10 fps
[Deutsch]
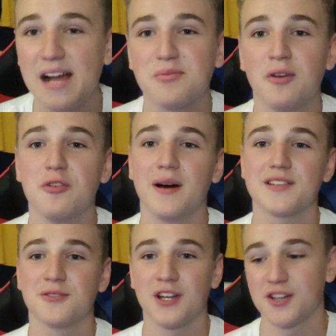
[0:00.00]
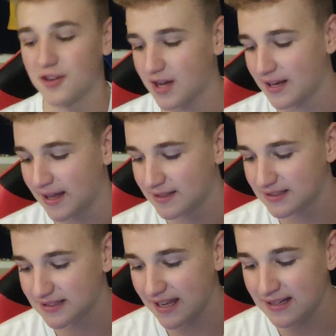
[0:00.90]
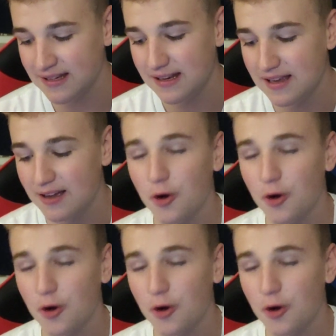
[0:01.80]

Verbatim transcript: Der Albtraum für Barcelona hat noch kein Ende, denn